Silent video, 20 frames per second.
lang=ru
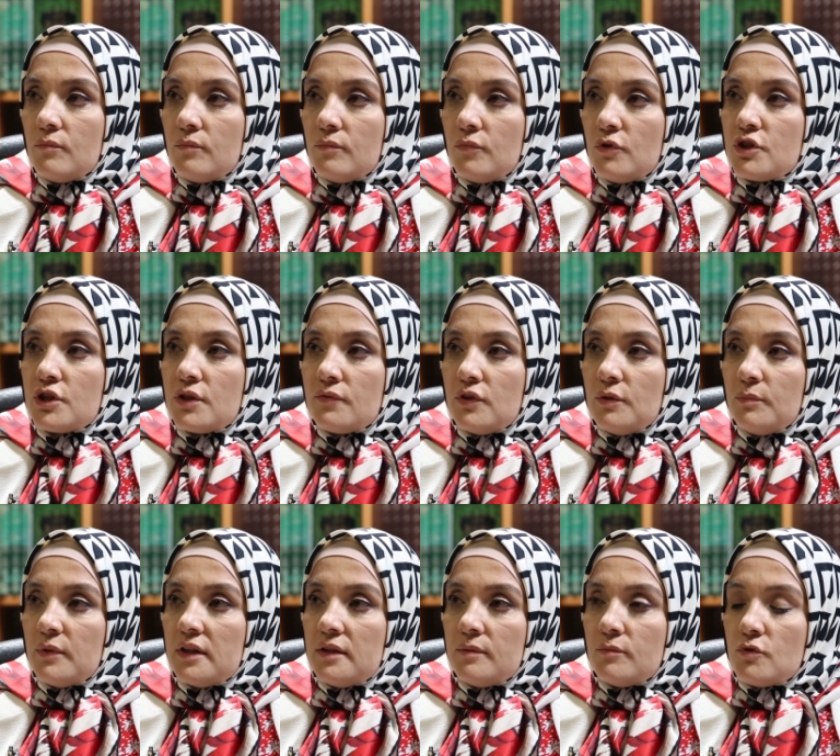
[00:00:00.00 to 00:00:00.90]
Большее
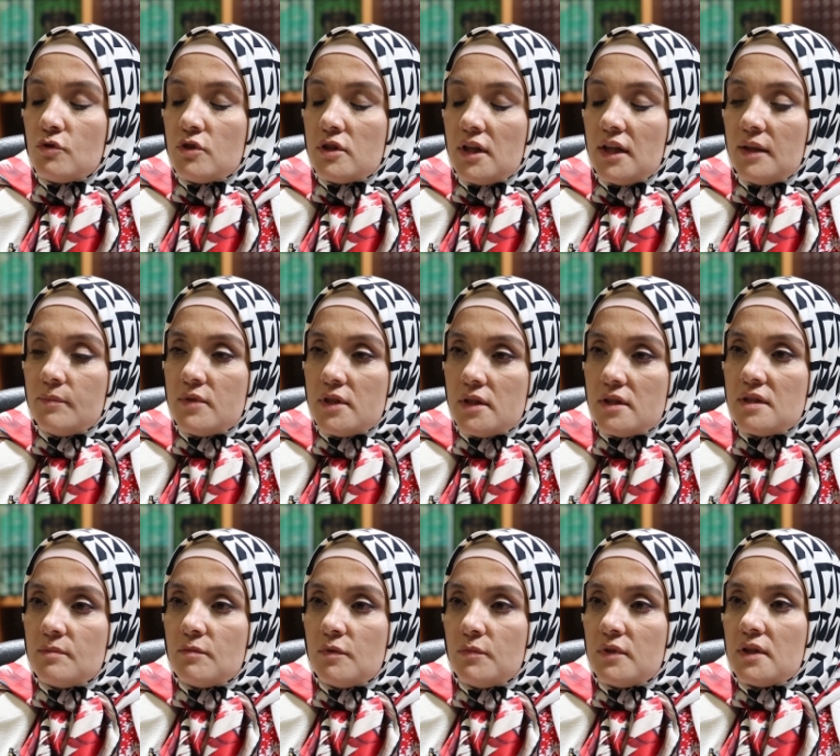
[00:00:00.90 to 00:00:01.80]
внимания мы уделяем
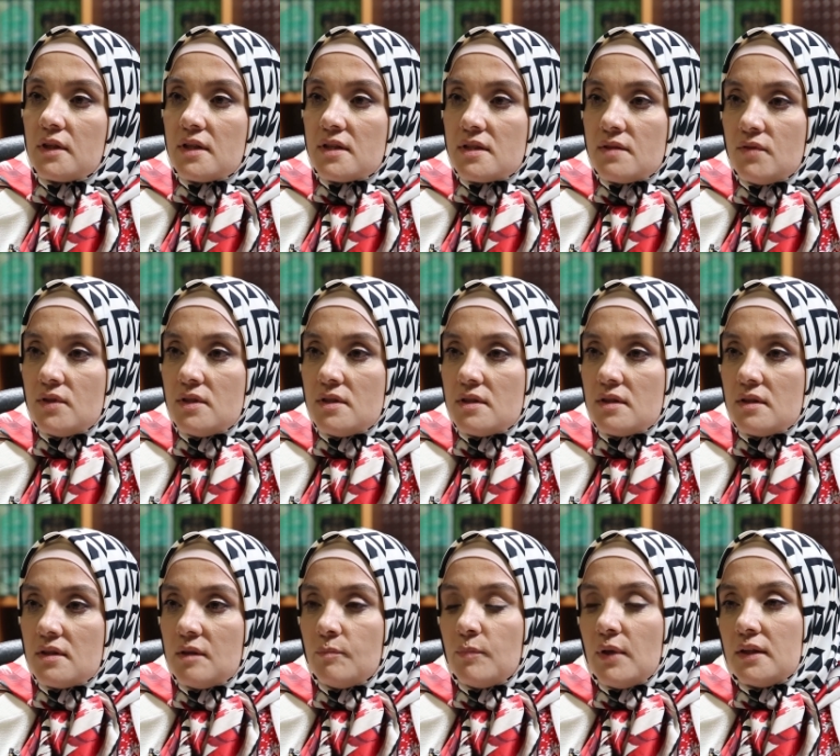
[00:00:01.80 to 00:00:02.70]
детям, именно
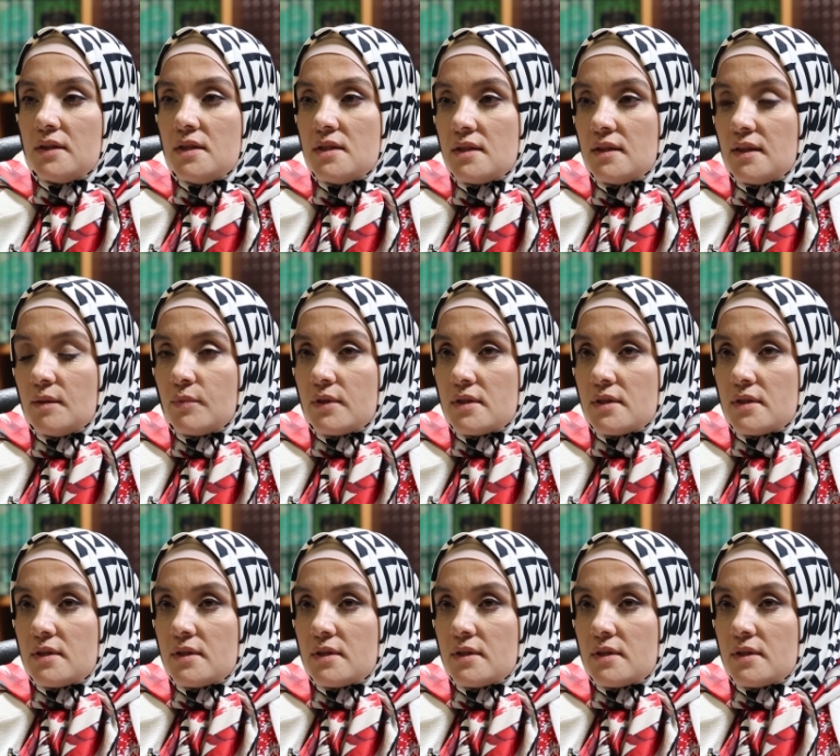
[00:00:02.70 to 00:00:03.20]
развитие, дополнительное